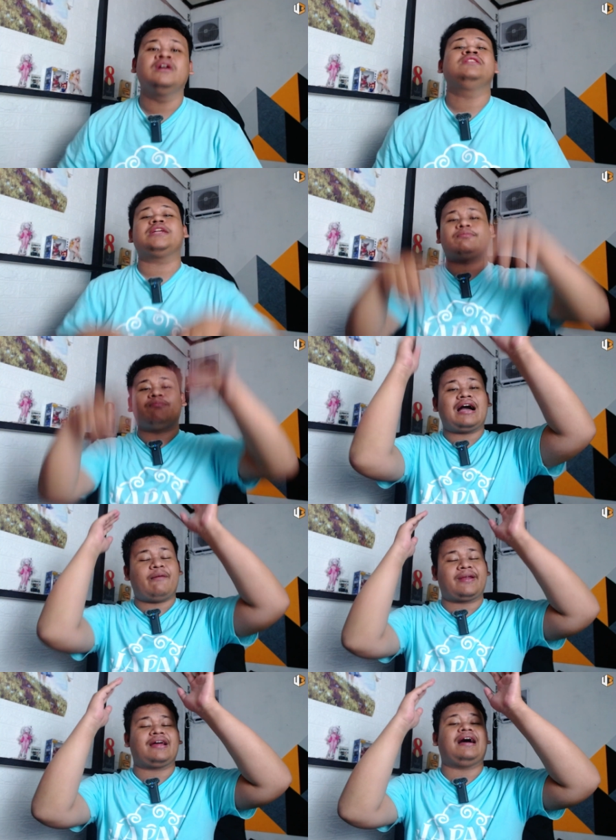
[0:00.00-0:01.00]
terbang
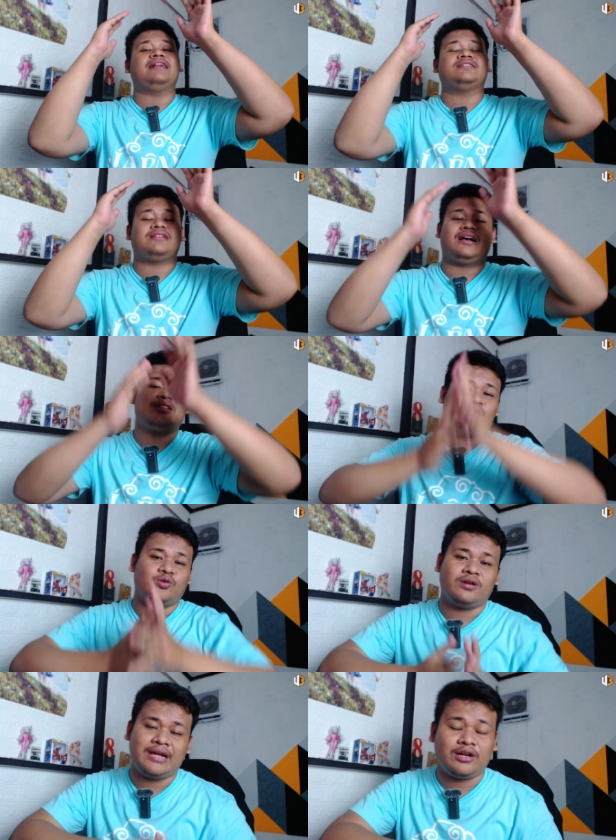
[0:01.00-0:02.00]
kamera ke atas
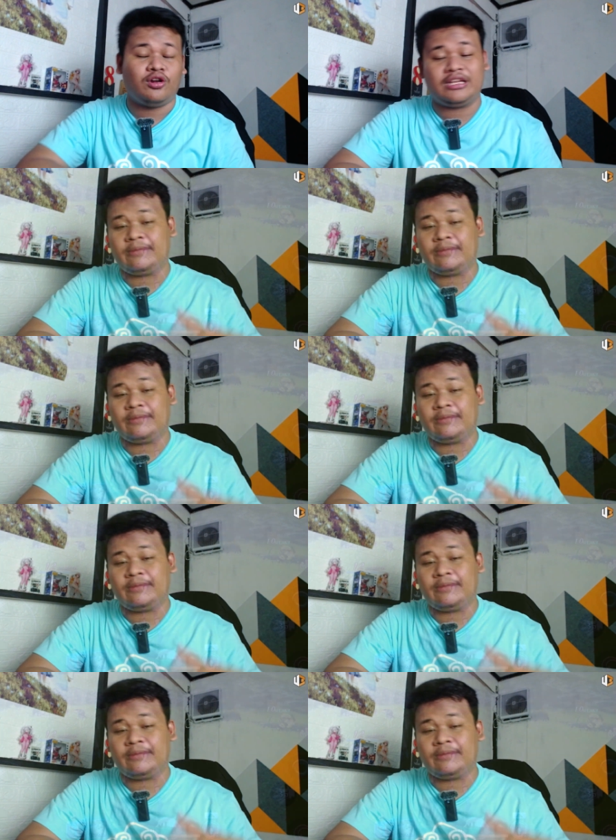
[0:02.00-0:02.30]
langsung. Dan kalau kita